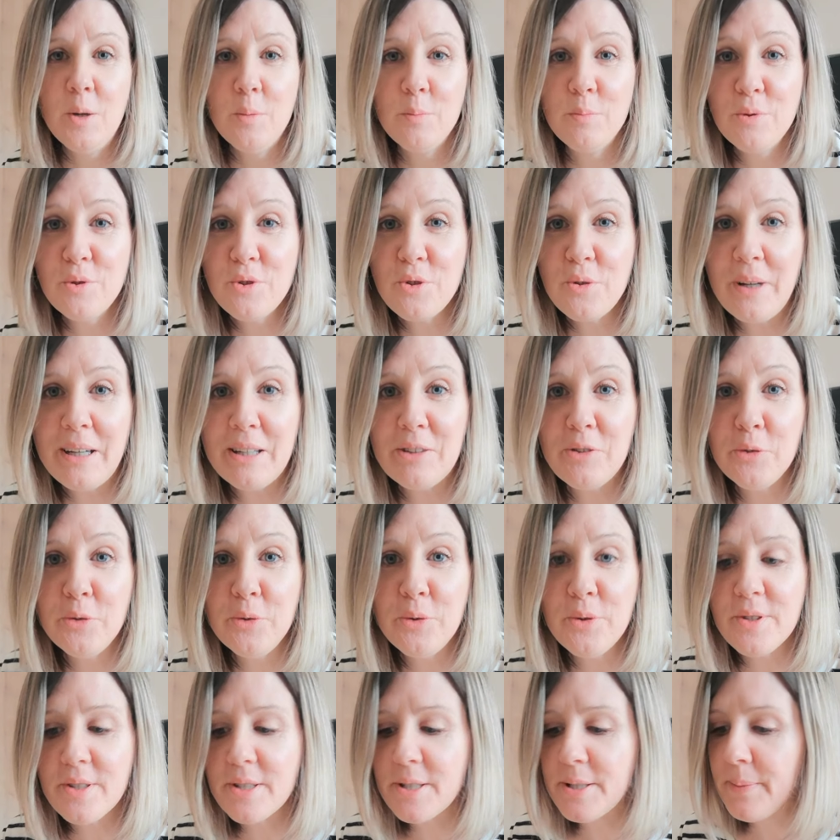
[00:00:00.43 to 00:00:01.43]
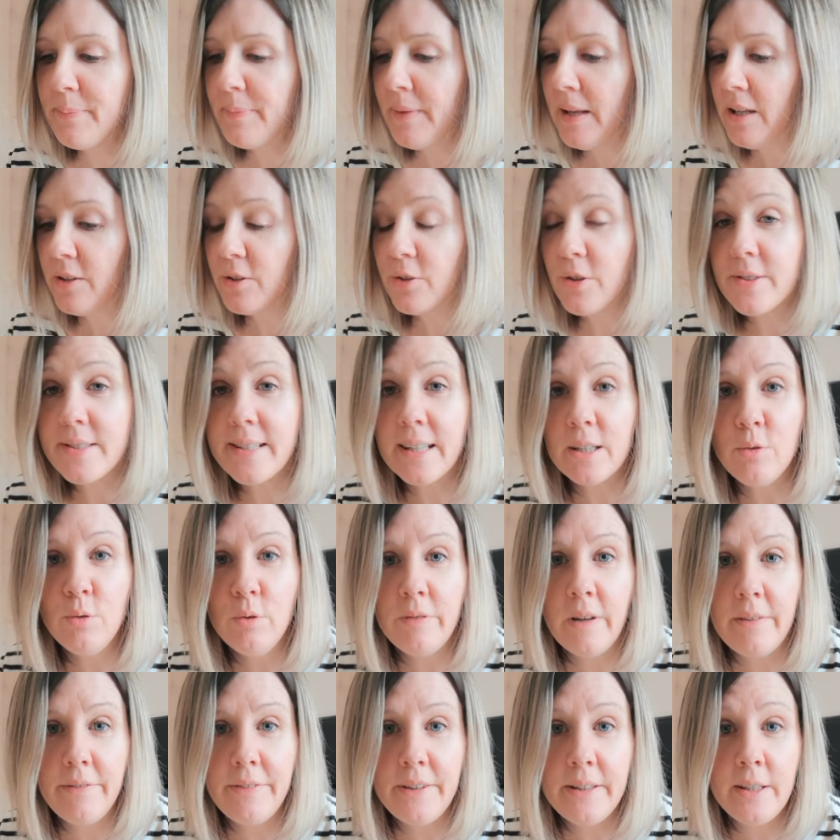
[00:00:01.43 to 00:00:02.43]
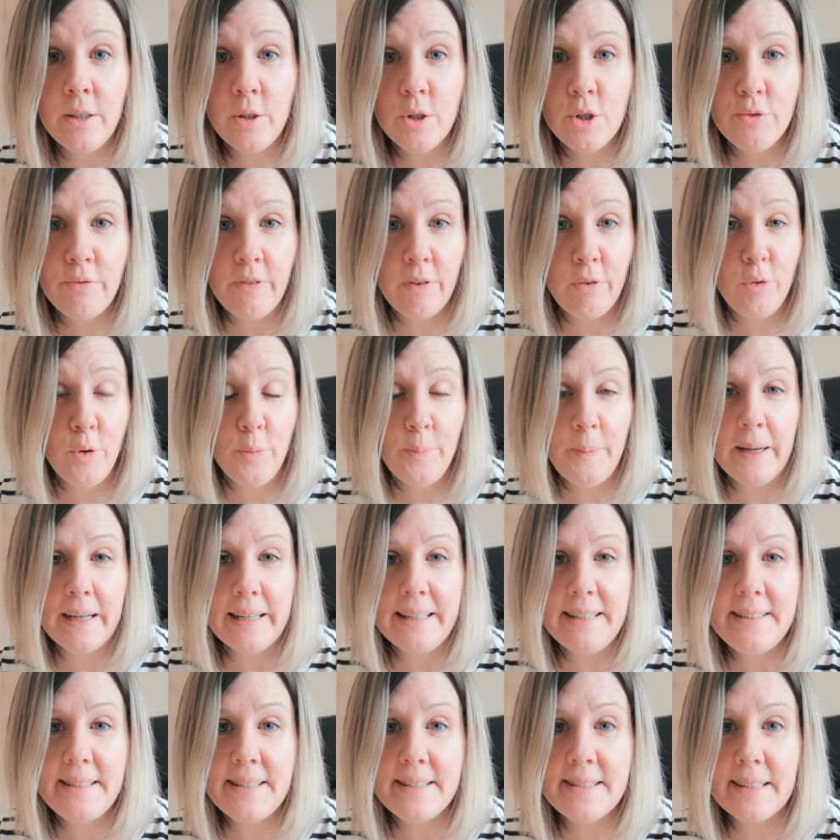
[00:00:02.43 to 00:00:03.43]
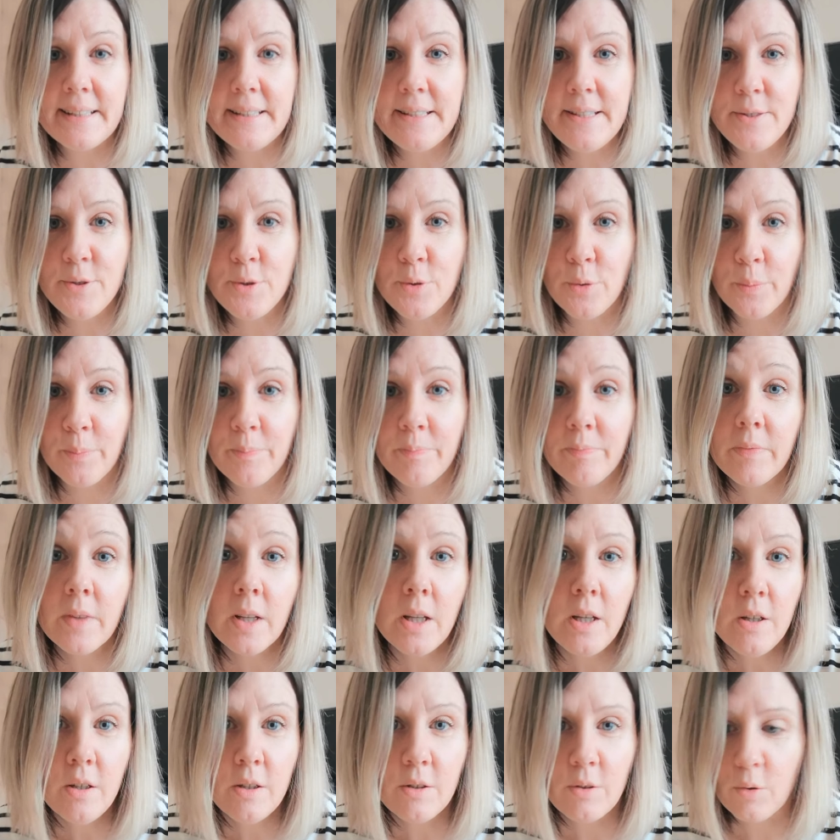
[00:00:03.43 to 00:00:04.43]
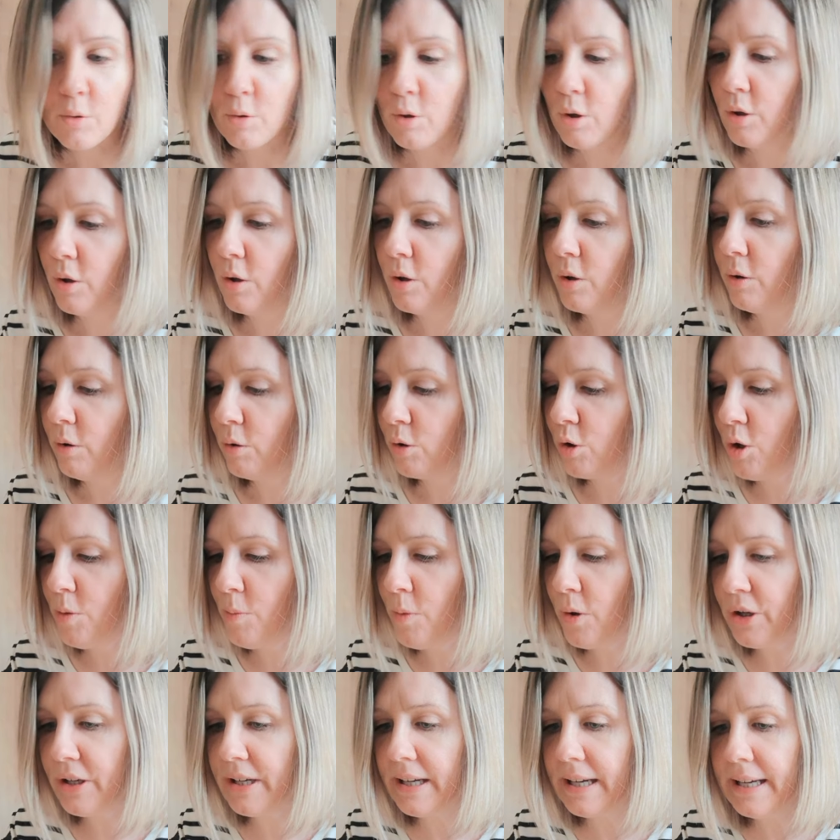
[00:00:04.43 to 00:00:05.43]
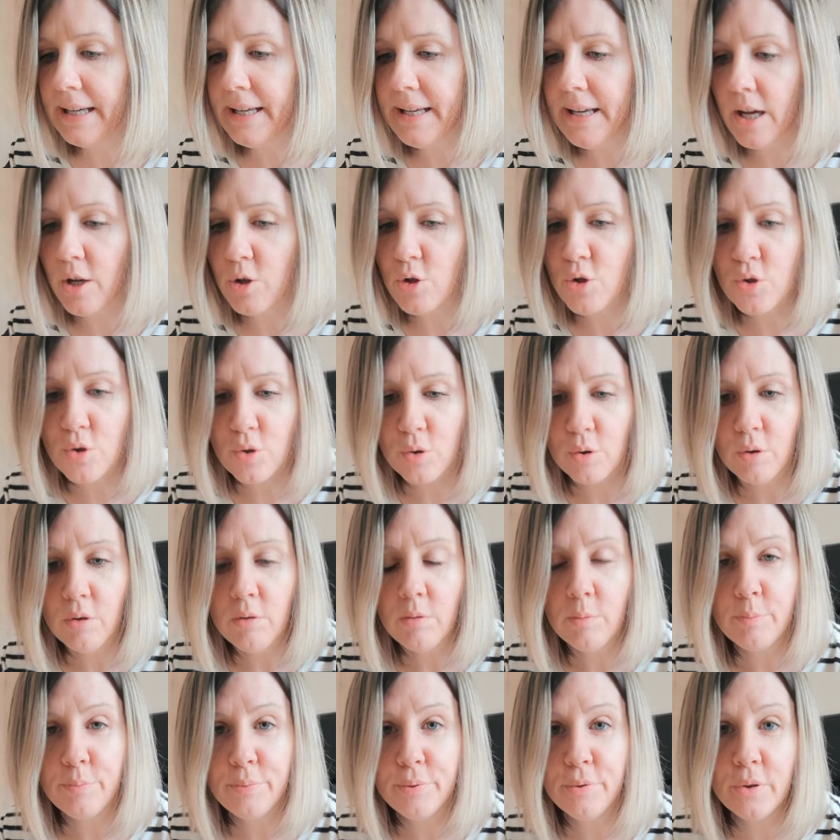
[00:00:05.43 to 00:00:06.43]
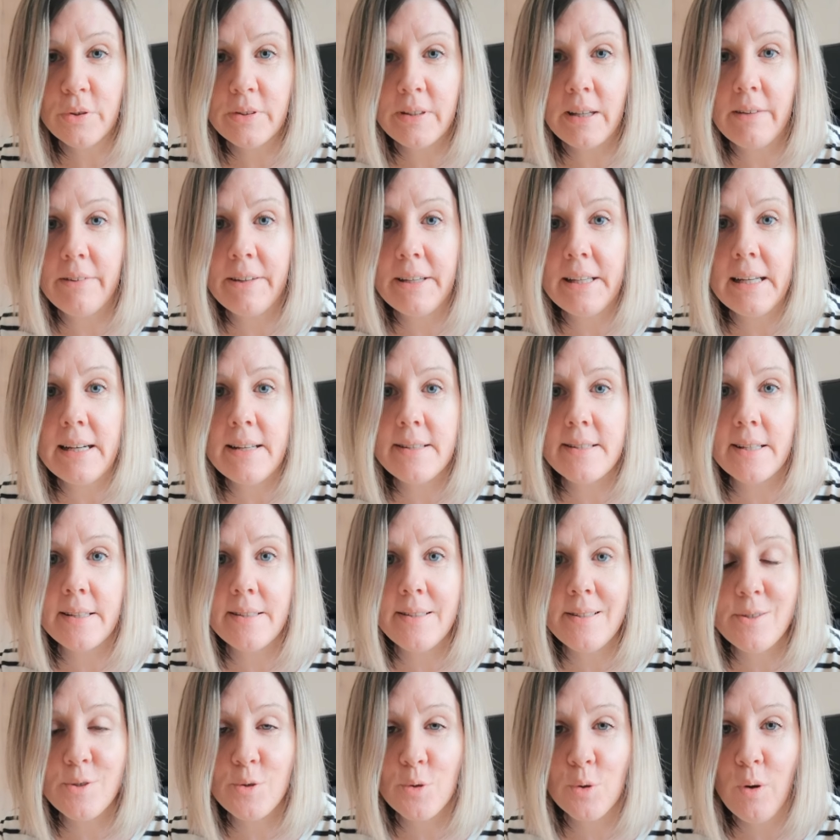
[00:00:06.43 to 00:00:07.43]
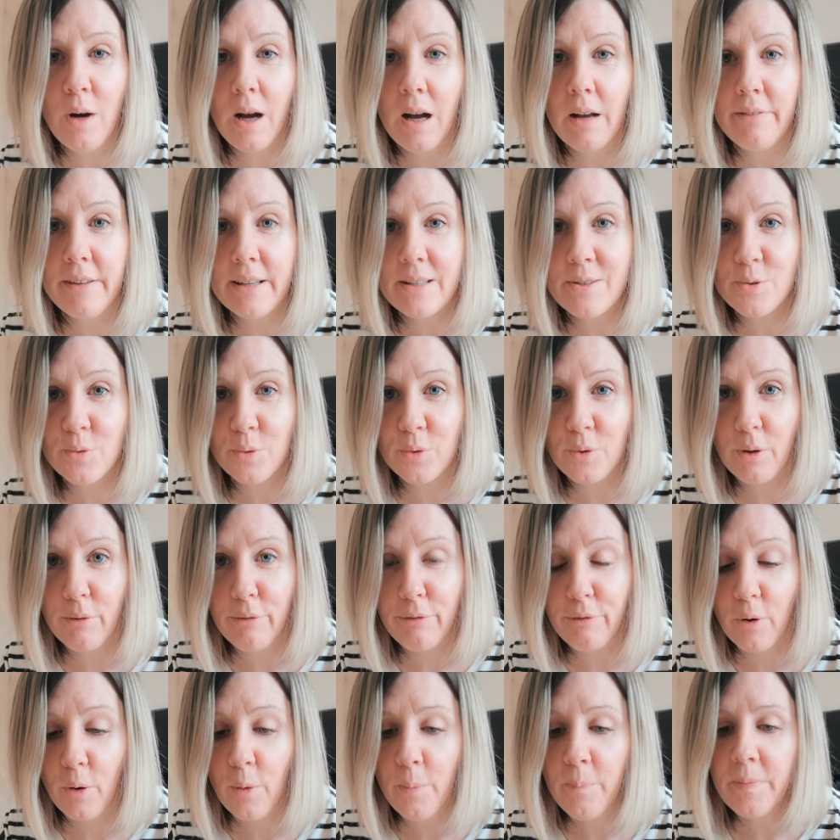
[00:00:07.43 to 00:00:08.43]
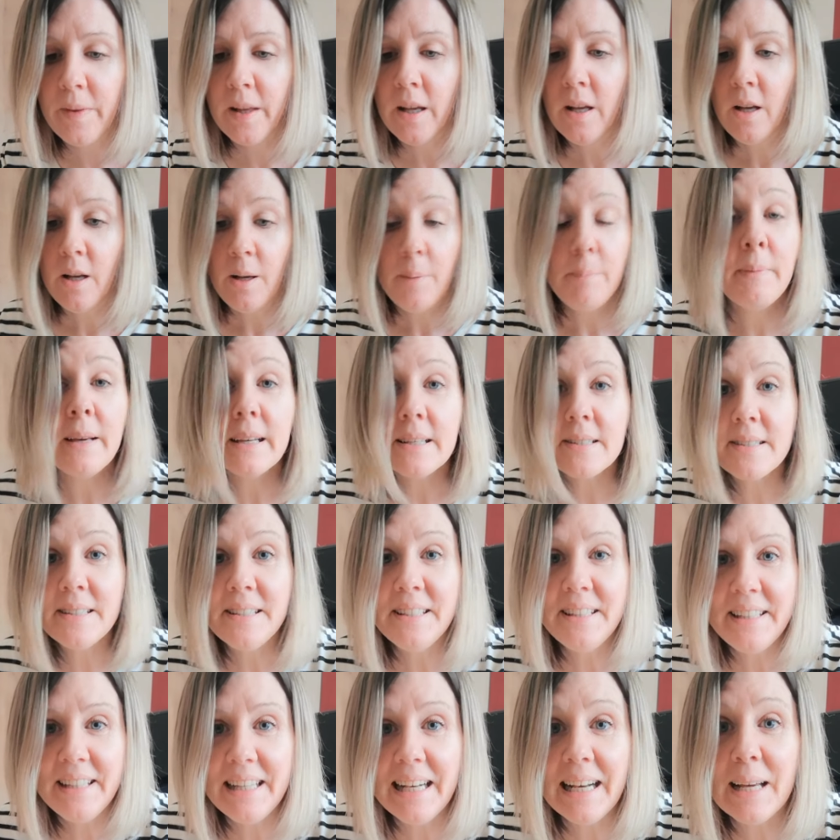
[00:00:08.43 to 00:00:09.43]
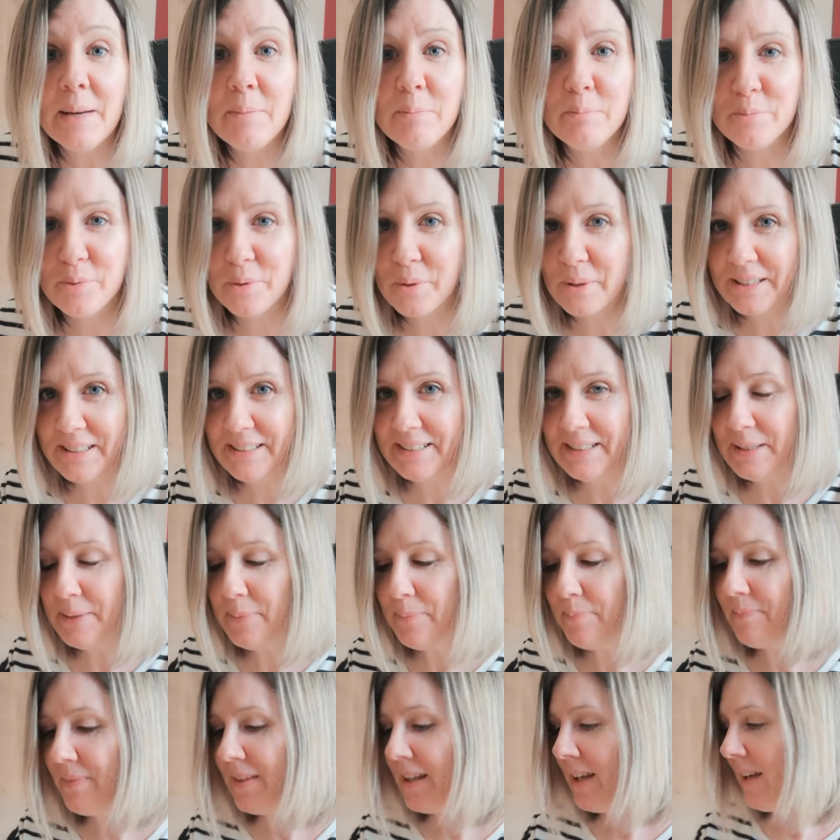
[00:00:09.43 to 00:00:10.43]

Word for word: Bonjour à tous Dans cette nouvelle vidéo, je vais vous parler des additions. Donc, euh, comment créer un jeu pour travailler les additions avec son enfant. Merci Ilem pour l'idée.